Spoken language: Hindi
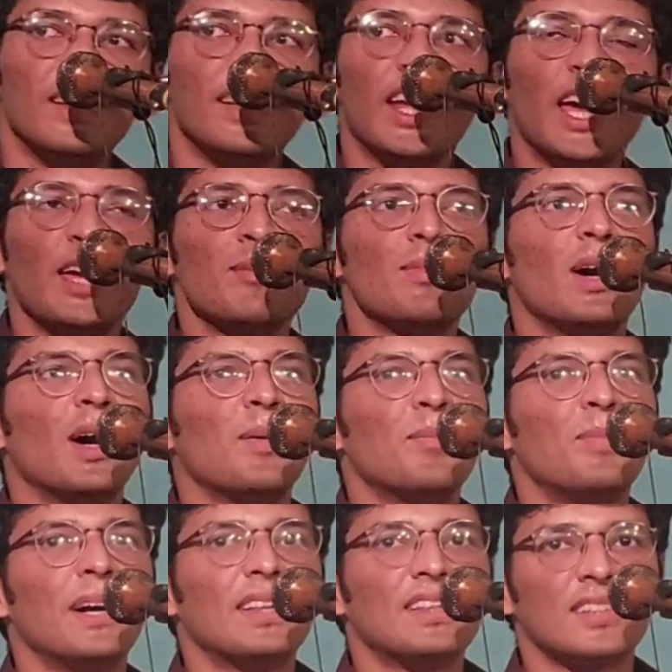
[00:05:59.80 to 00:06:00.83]
नई
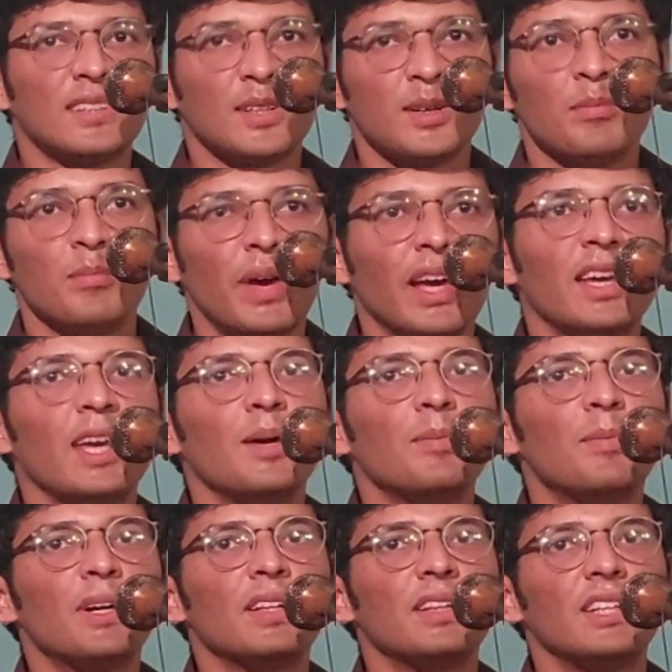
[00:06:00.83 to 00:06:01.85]
मोहब्बत
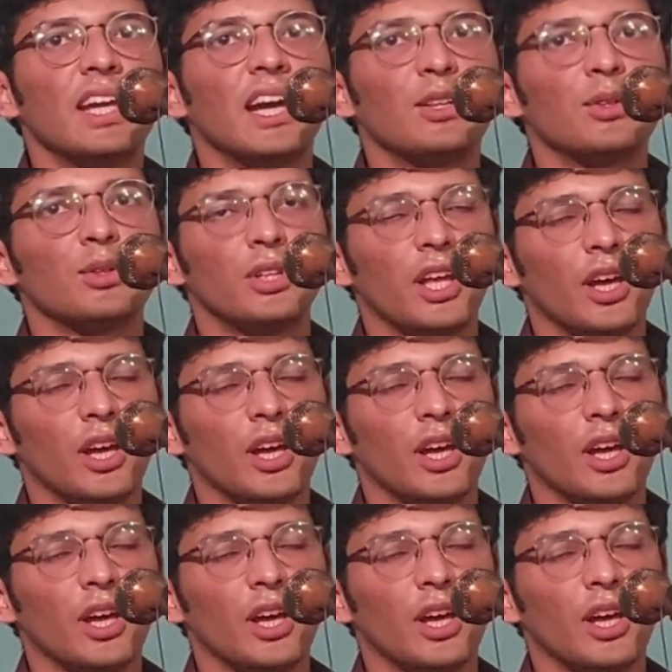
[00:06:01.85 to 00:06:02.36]
महंगी पड़ती है तो